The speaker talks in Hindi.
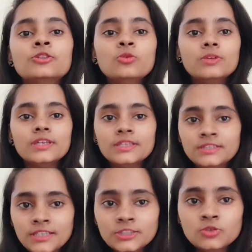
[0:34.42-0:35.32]
तो
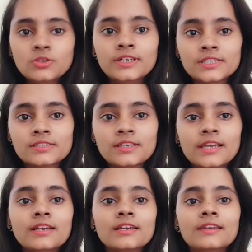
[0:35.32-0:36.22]
ये जो इंडस्ट्री
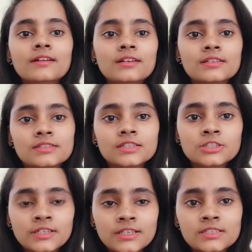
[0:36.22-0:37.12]
है क्लिनिकल
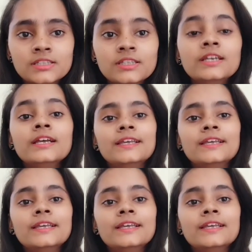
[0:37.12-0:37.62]
रिसर्च इंडस्ट्री